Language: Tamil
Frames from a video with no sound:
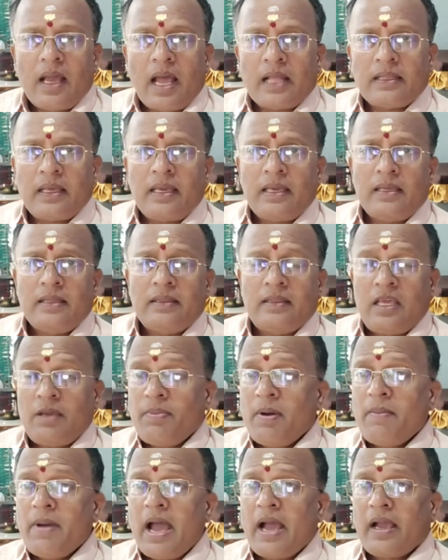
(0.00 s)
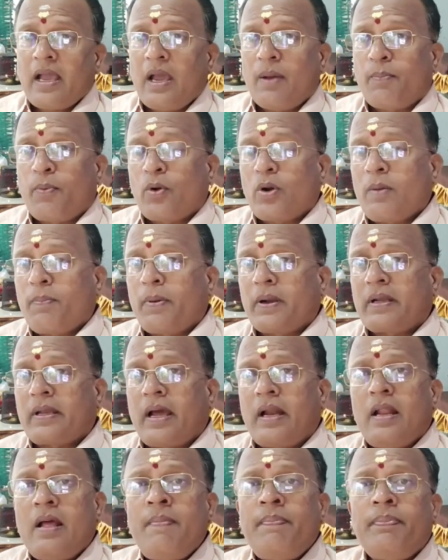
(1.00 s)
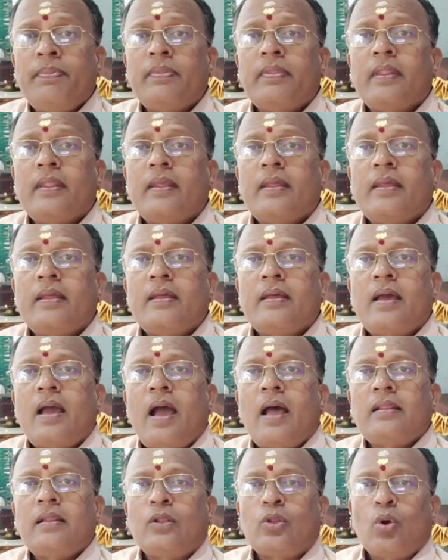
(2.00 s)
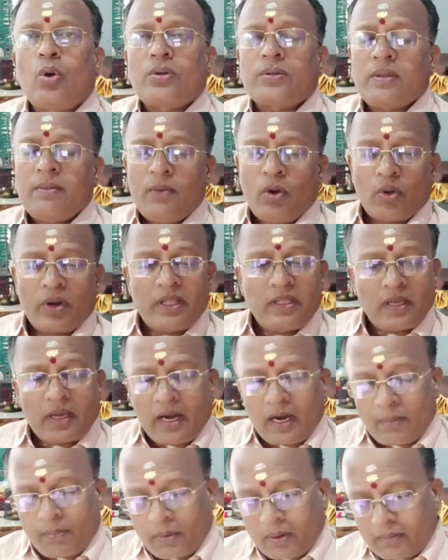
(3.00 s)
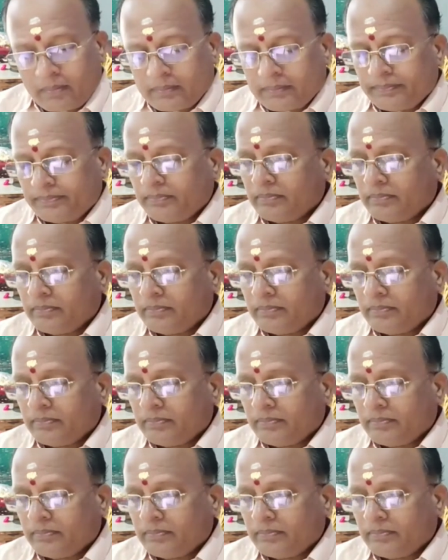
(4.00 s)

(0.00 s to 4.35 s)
அதை தீபமாக போடப்பட்டாலும் அந்த தோஷம் குறைந்து காணப்படும்